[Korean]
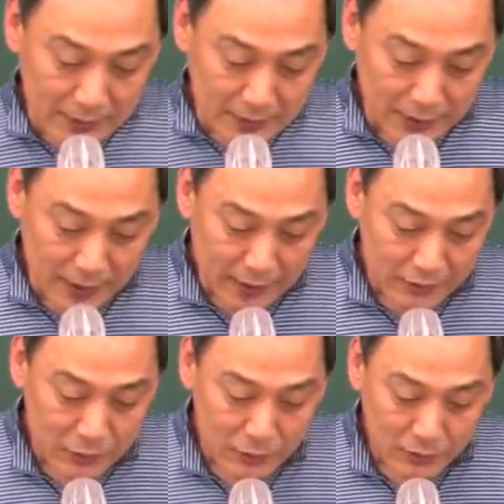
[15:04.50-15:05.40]

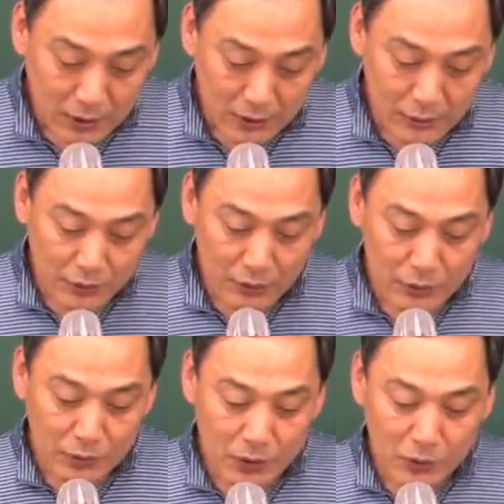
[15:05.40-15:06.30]
예, 초과 수요,
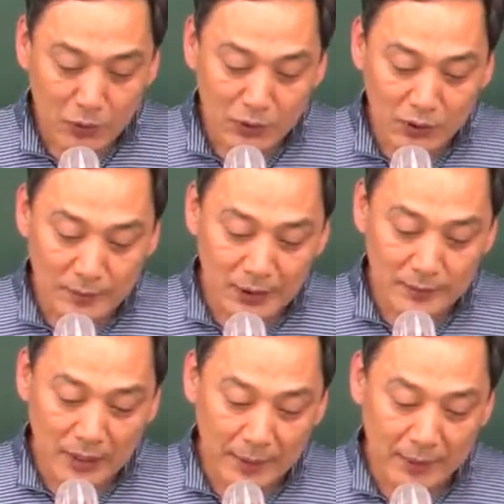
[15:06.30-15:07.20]
초과 공급이
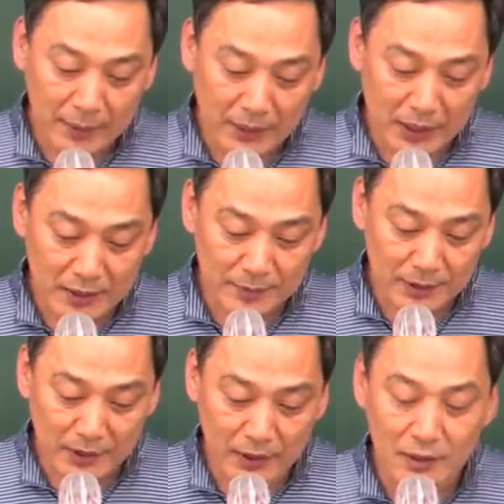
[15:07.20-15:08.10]
있지만 앞에 뭐가
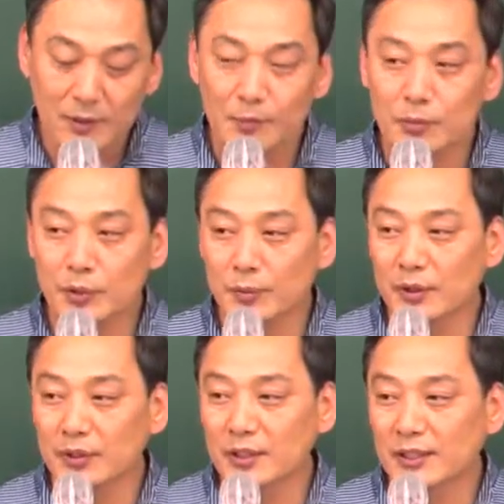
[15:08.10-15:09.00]
있습니까?
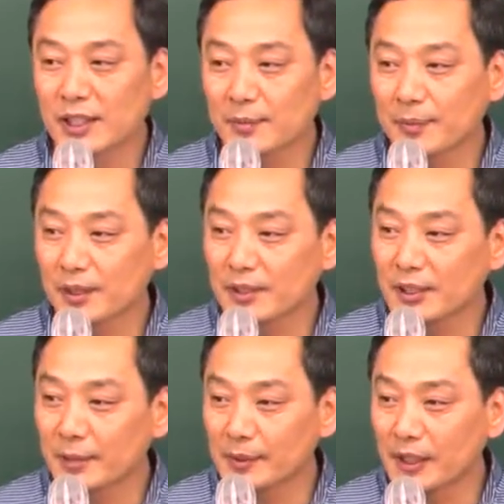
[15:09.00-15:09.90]
부분 시장별
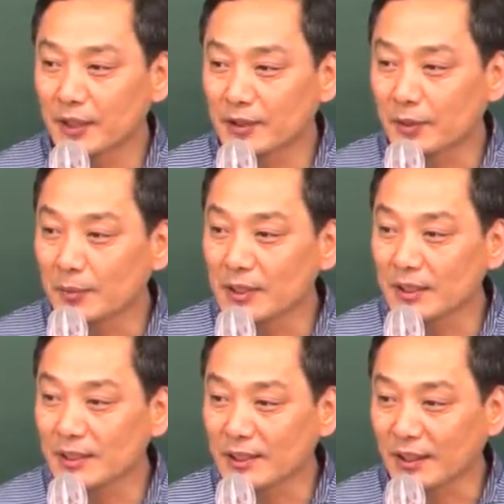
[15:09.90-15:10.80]
지역별로 있죠.
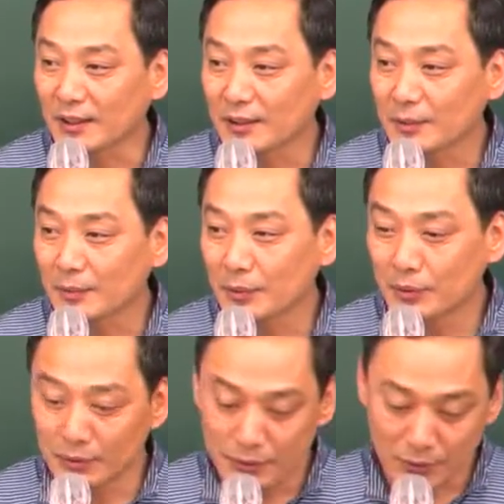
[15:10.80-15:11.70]
무선성,
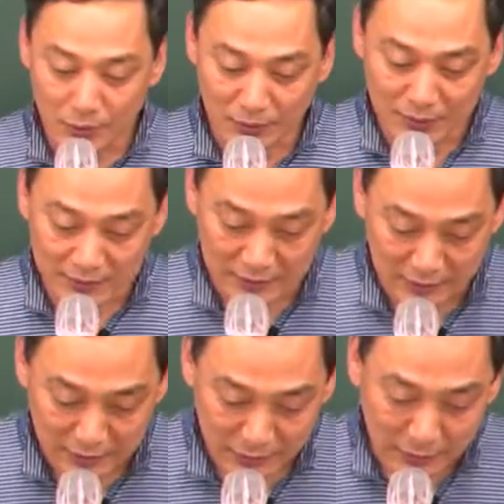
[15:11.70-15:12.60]
부동성,
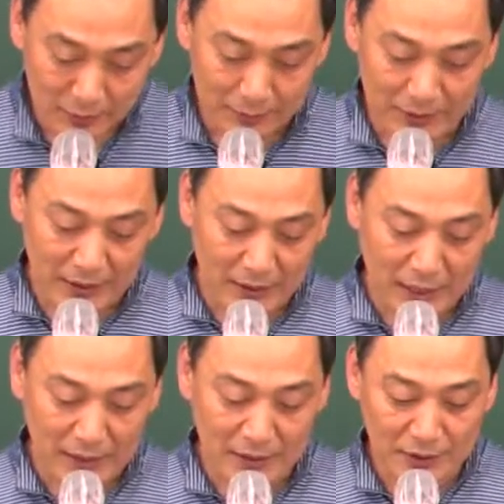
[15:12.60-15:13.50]
그죠?
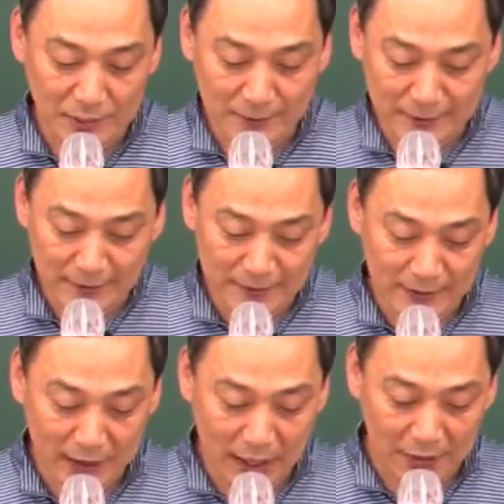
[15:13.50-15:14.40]
비생산적
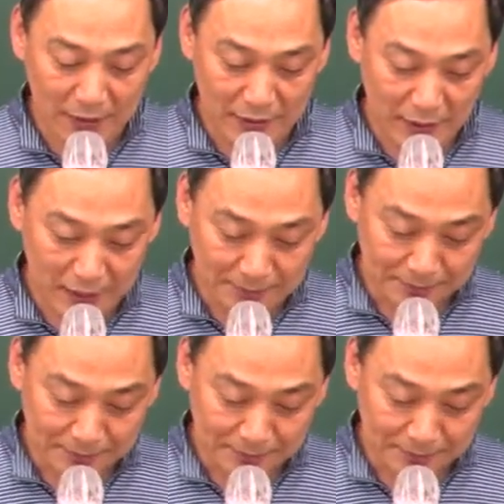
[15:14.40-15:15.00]
부정성이 아니라